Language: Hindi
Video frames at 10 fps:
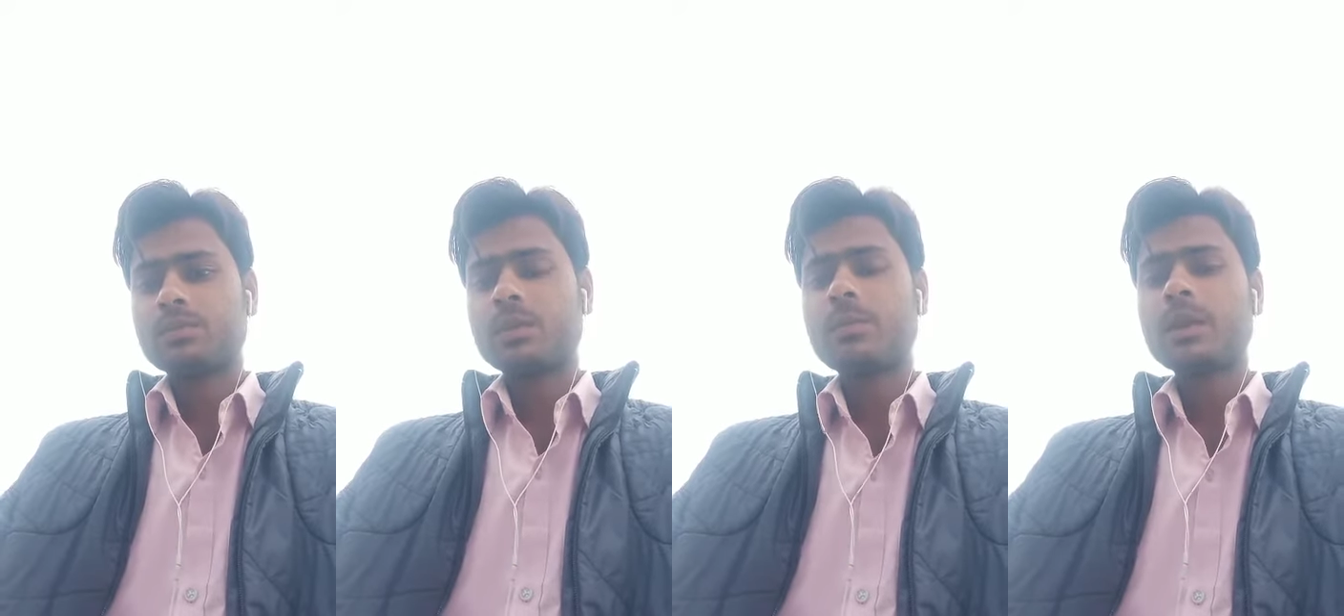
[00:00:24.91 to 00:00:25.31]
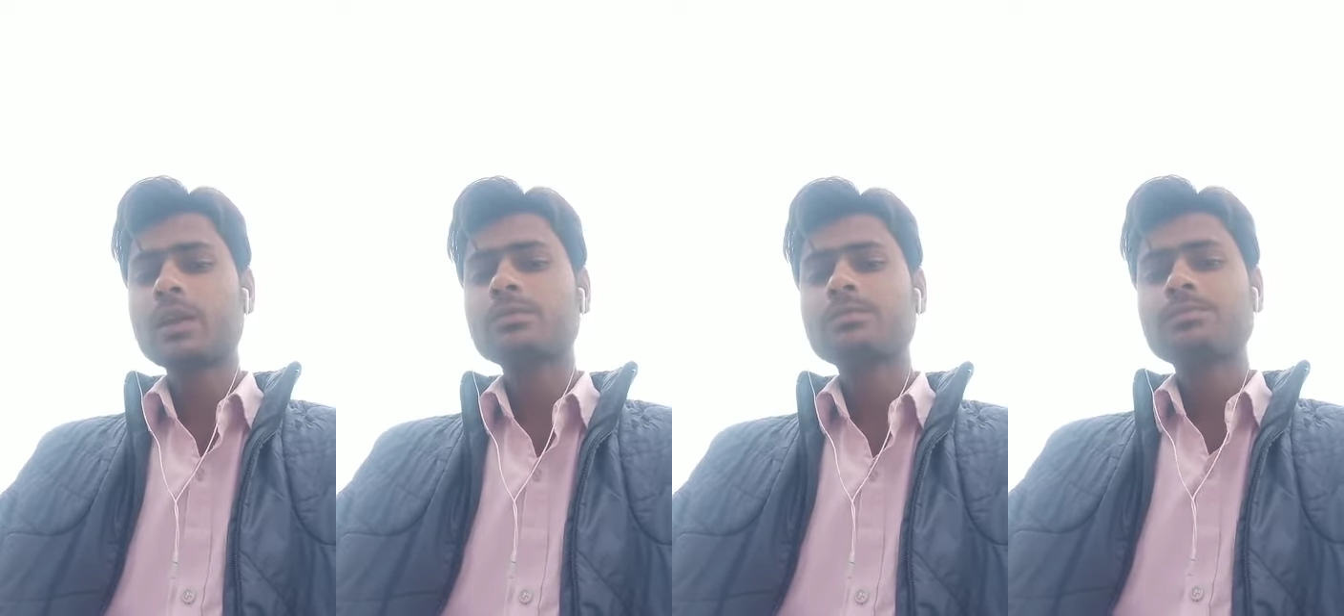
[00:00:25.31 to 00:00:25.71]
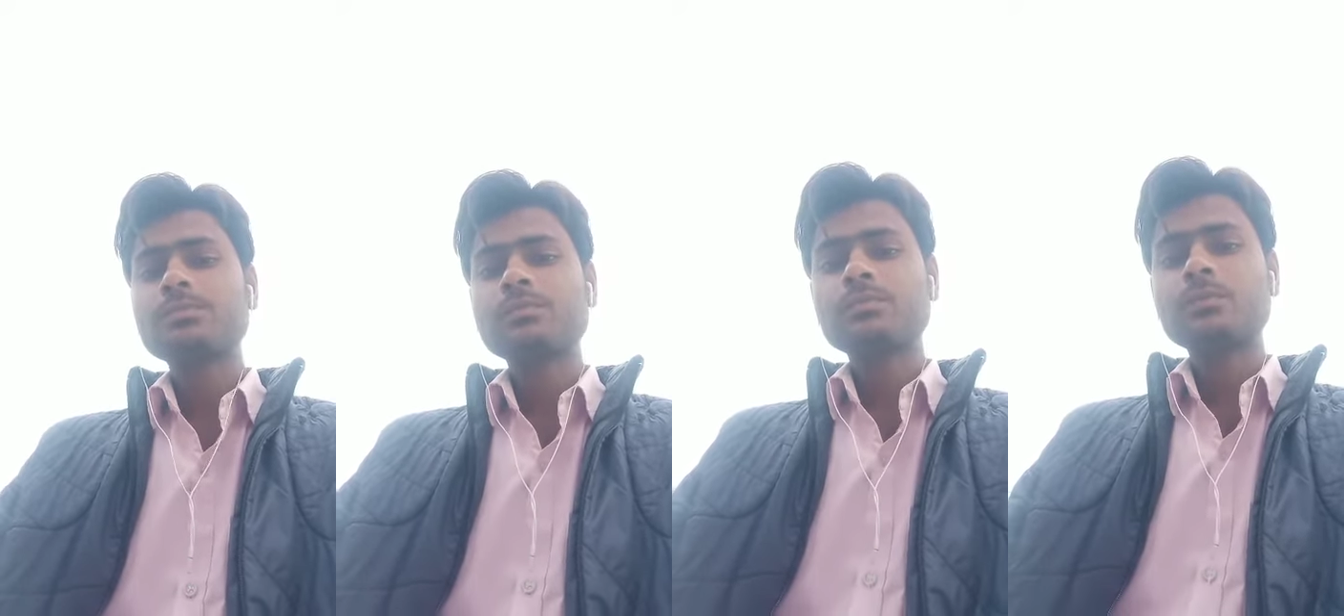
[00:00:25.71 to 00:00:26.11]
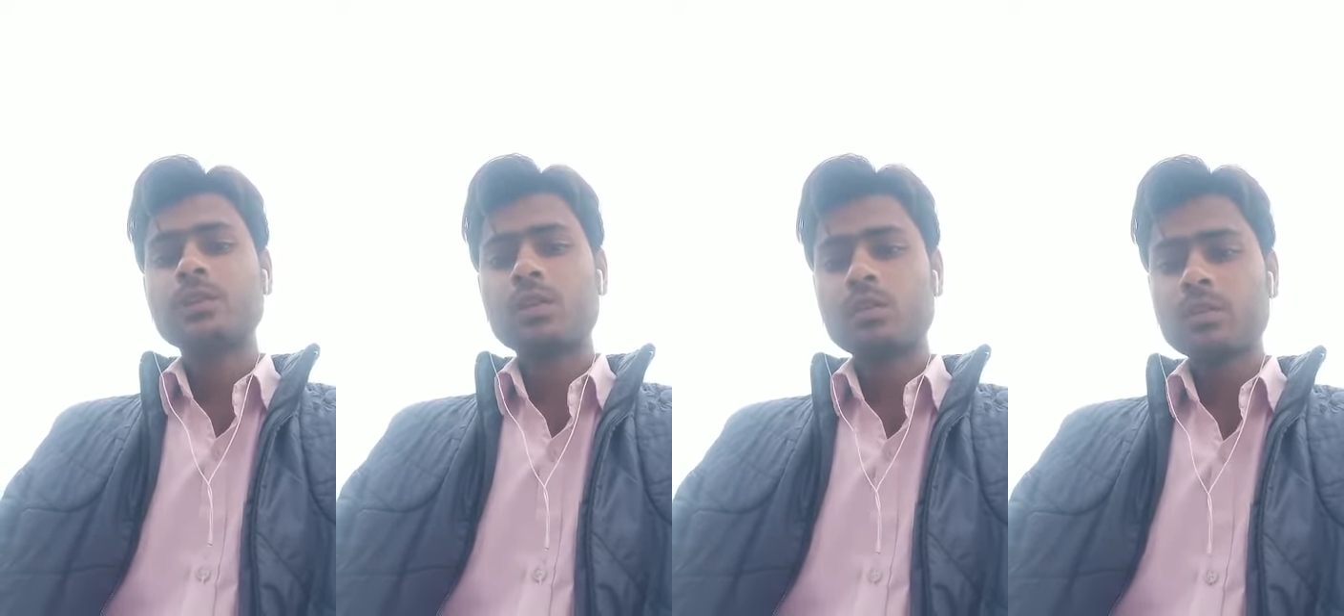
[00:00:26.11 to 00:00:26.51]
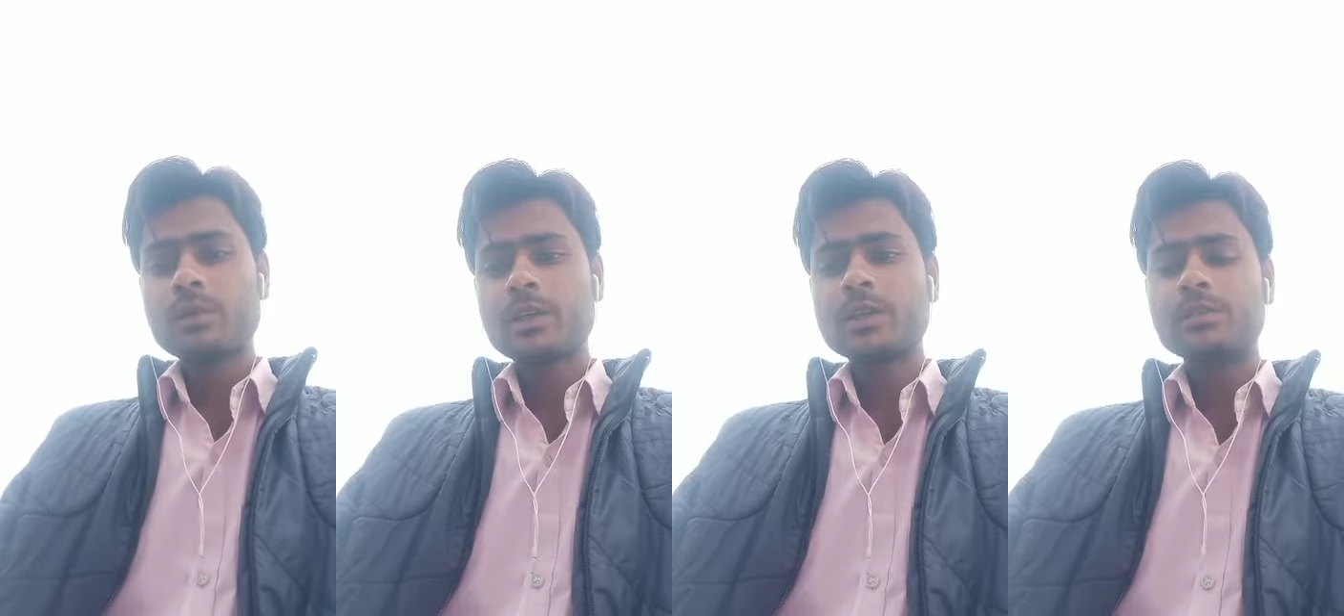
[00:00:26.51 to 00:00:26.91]
नंबर एक जलोड़
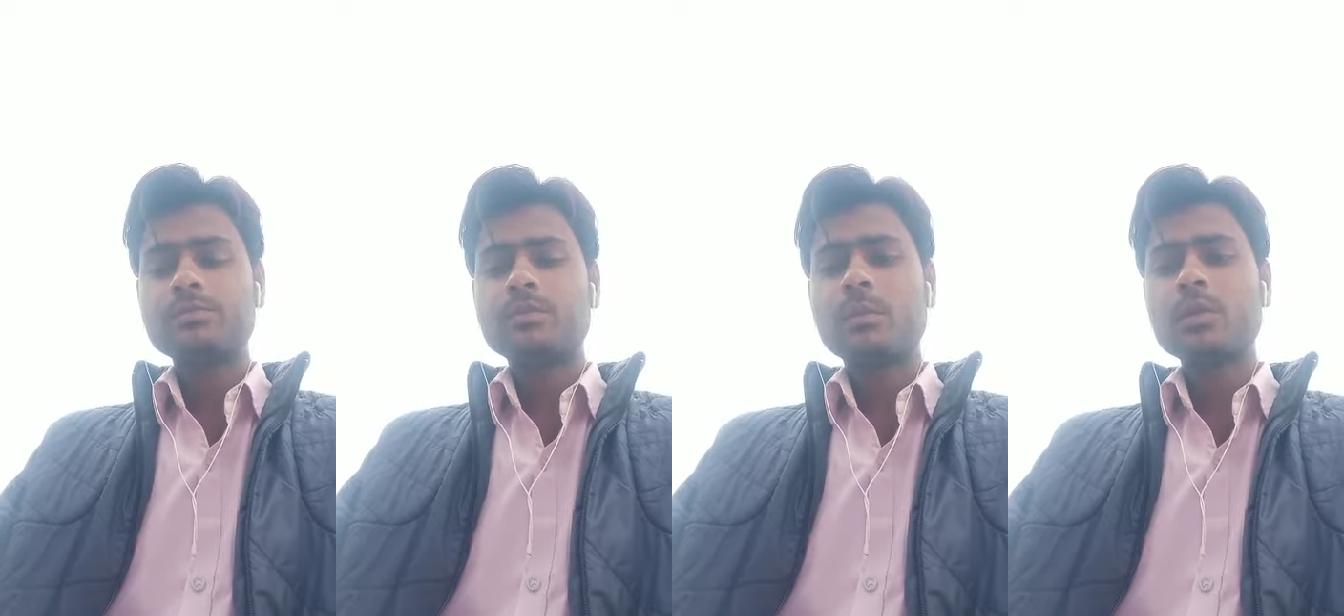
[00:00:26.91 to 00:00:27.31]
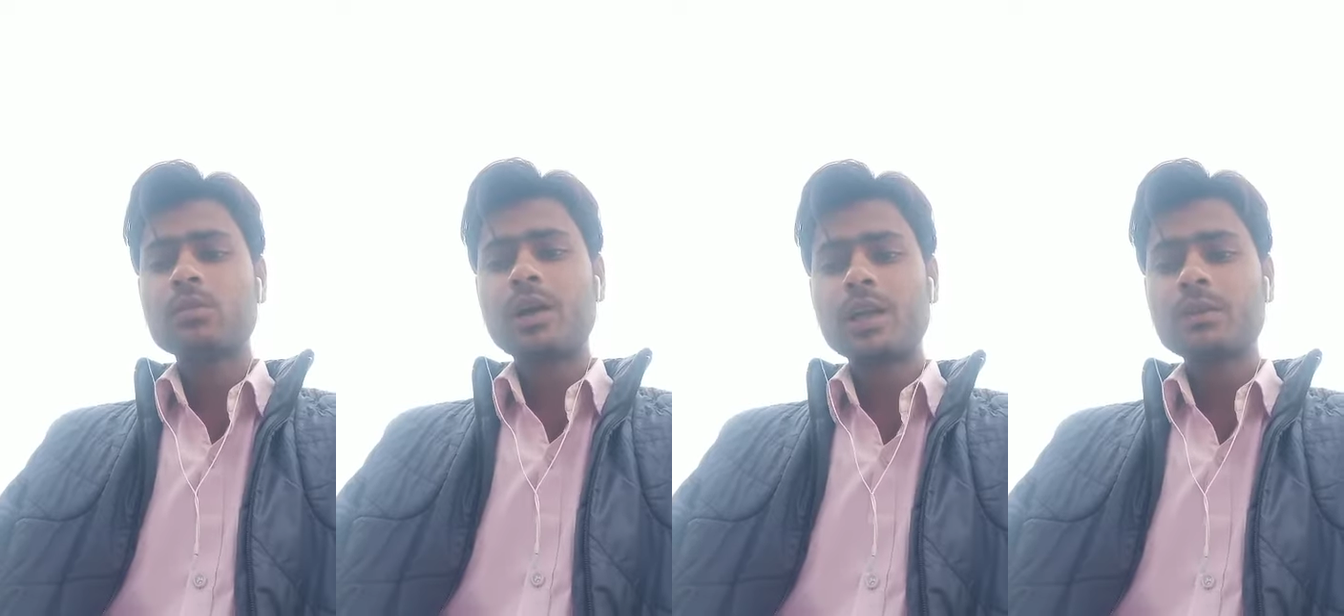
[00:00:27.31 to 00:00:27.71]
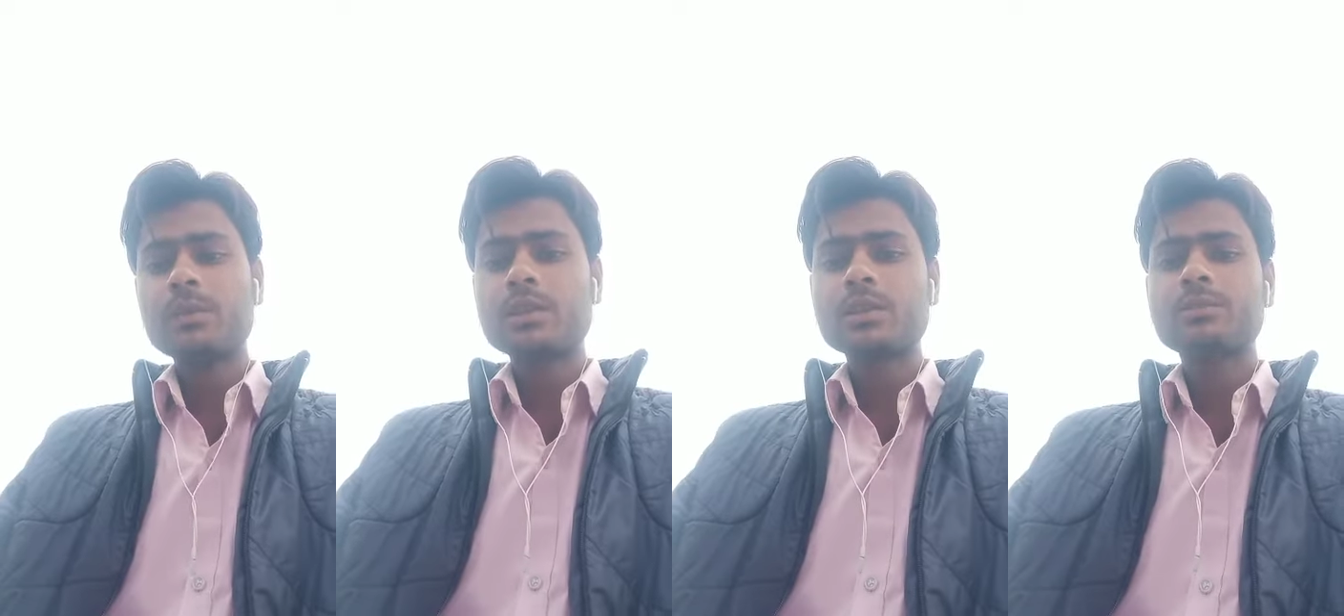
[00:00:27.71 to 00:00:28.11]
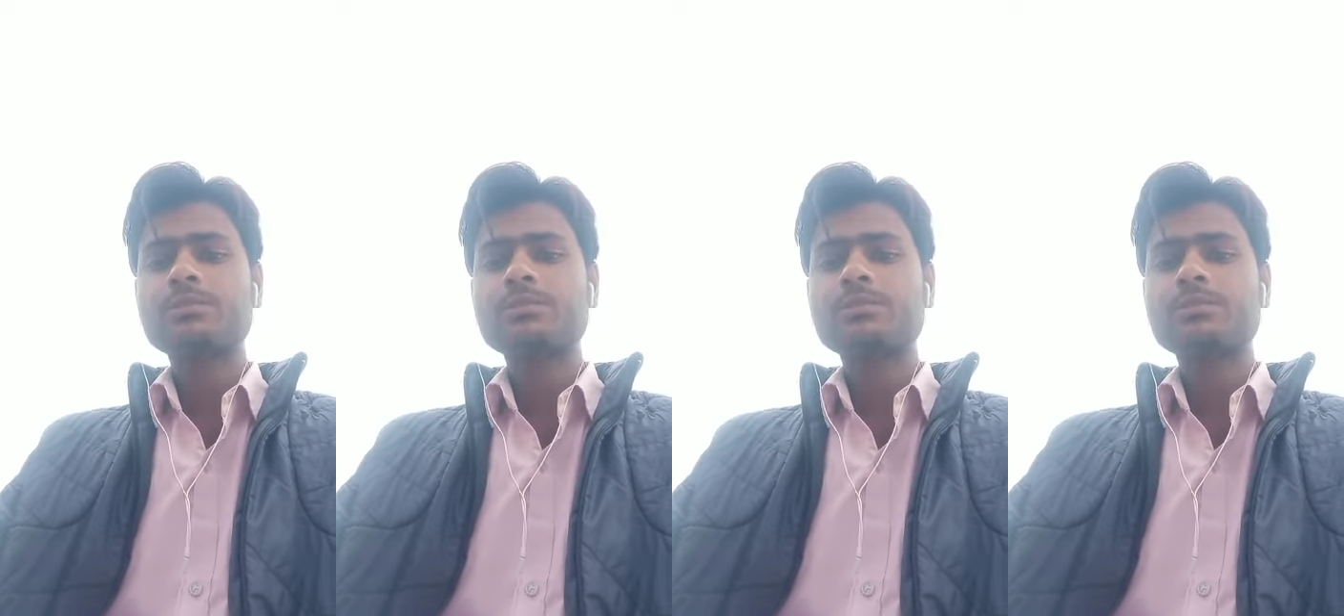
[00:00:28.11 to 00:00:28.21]
मिट्टी नंबर दो काली मिट्टी